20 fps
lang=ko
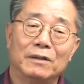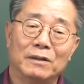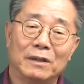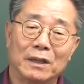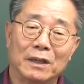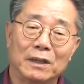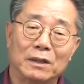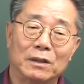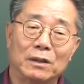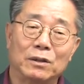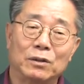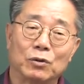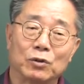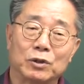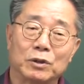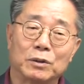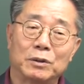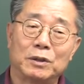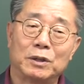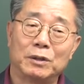얘기 드리고
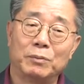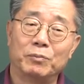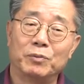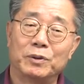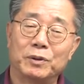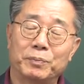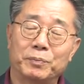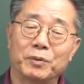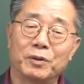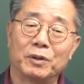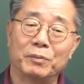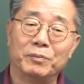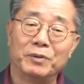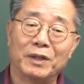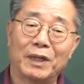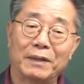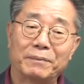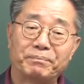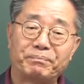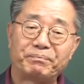싶은
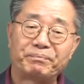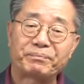겁니다.